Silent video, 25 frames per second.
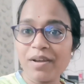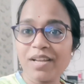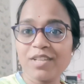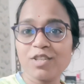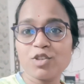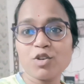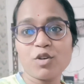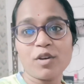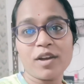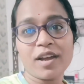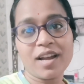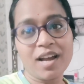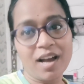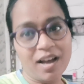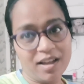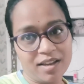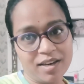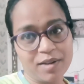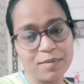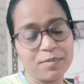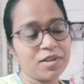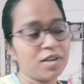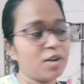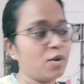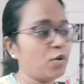अब मैं जो है
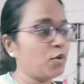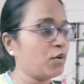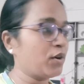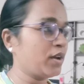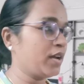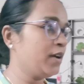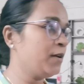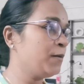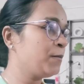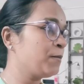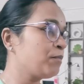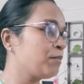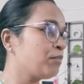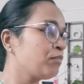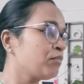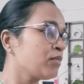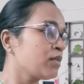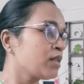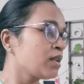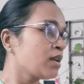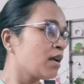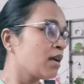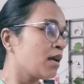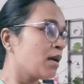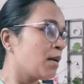खाना बनाऊँगी
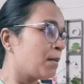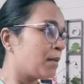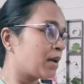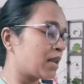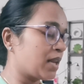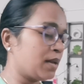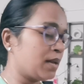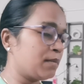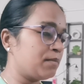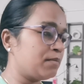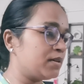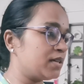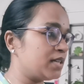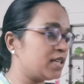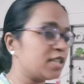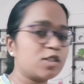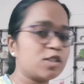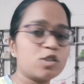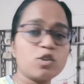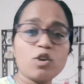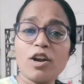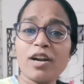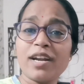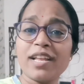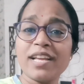मतलब
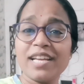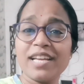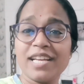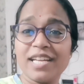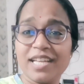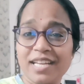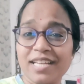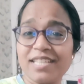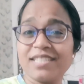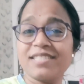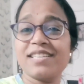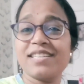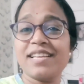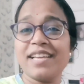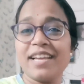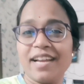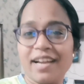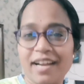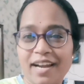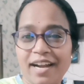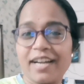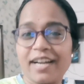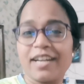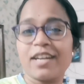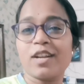इट्स नॉट ईजी
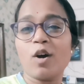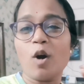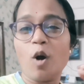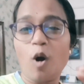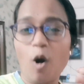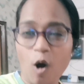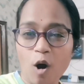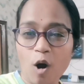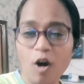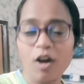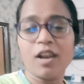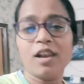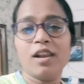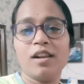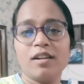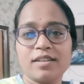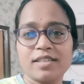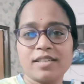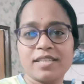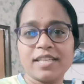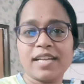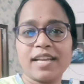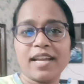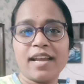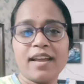एट ऑल
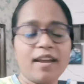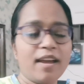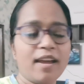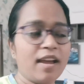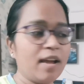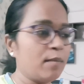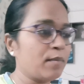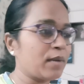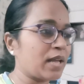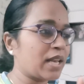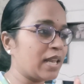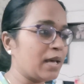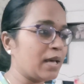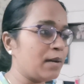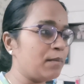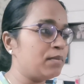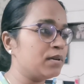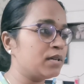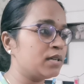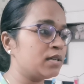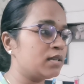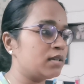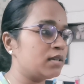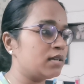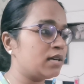ठीक है
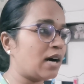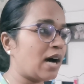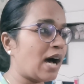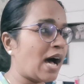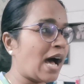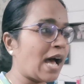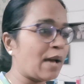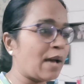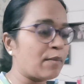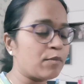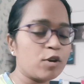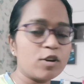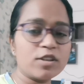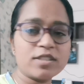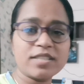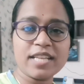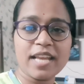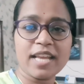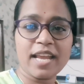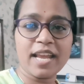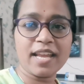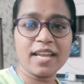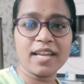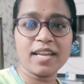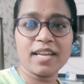मतलब आई एम नॉट
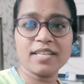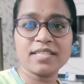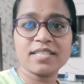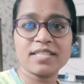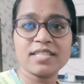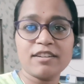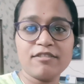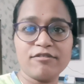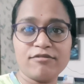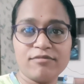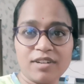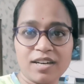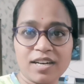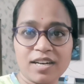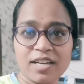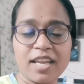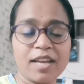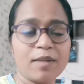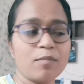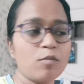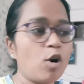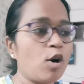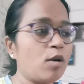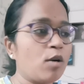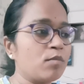सेइंग कि सिर्फ
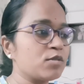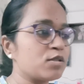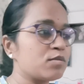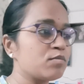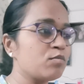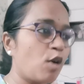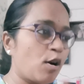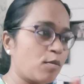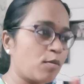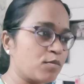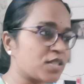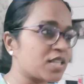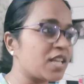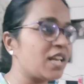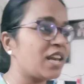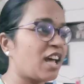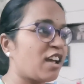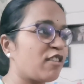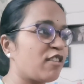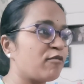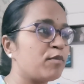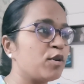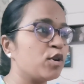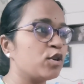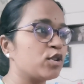वर्किंग मोम्स मोम्स की
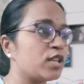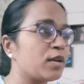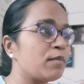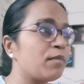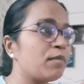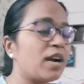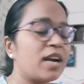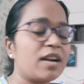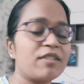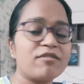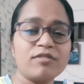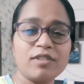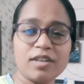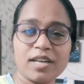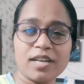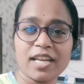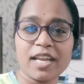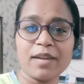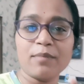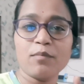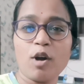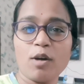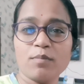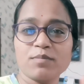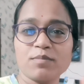लाइफ भी होती है बट
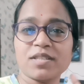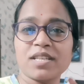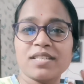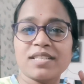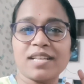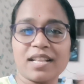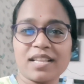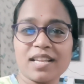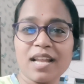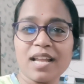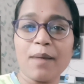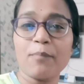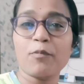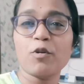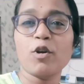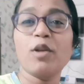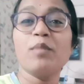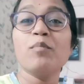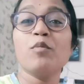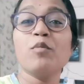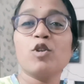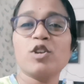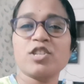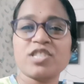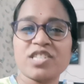वर्किंग मोम्स के साथ ना आपको
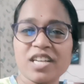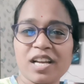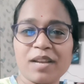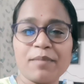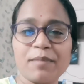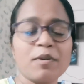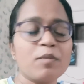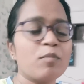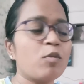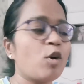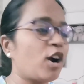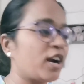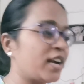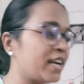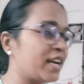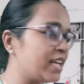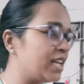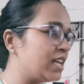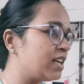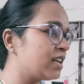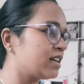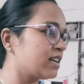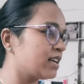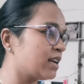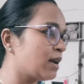इमोशनली भी बहुत
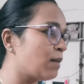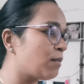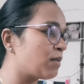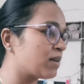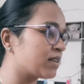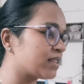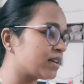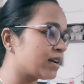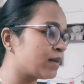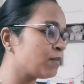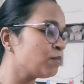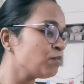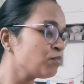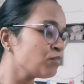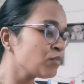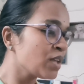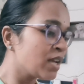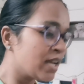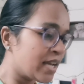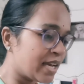डील करना पड़ता है